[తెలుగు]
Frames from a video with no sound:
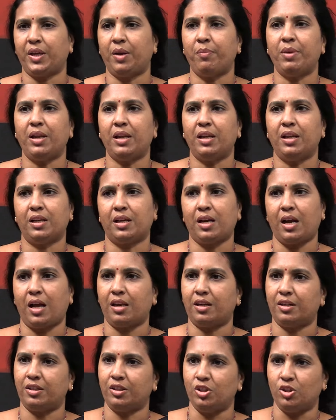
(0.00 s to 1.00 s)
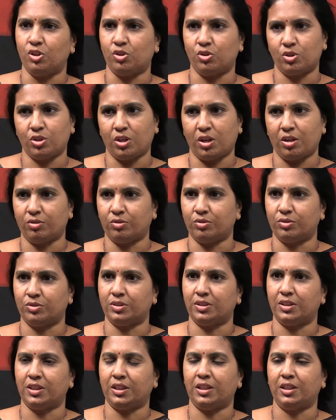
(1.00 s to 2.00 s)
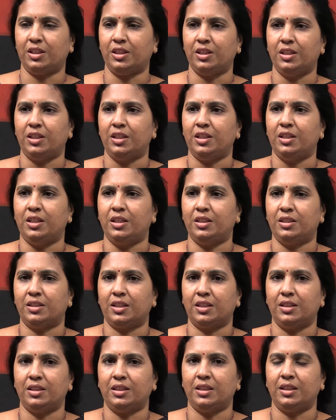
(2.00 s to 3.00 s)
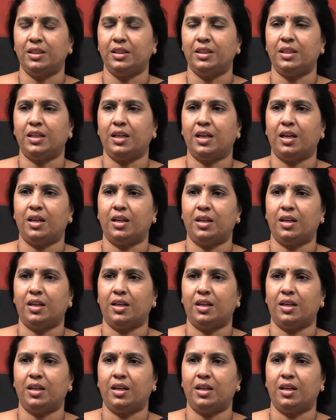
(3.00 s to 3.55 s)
ఎమ్మెల్యేలకు ఆల్రెడీ నిరుత్సాహం ఉంది ఎందుకంటే ఈయన